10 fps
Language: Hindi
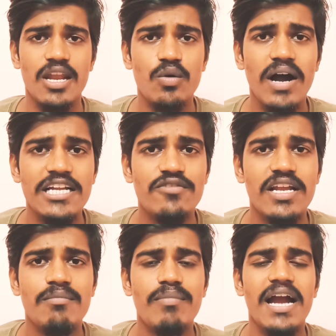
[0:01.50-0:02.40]
हेलो गाइस
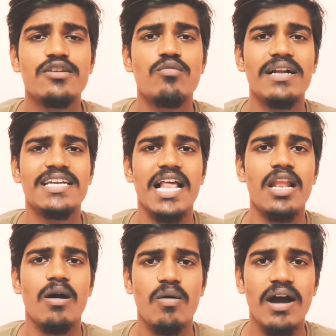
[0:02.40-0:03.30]
वेलकम बैक टू माय
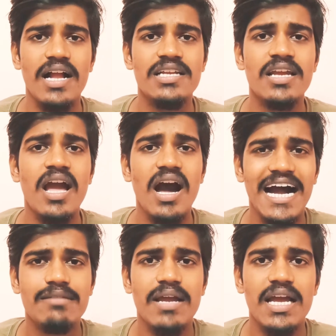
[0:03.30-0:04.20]
चैनल और गाइस
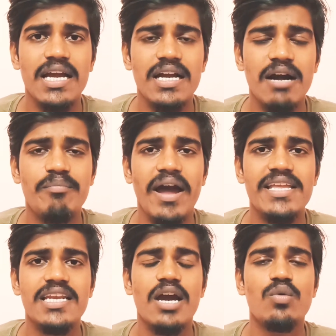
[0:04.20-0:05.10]
आज मैं कंपैरिजन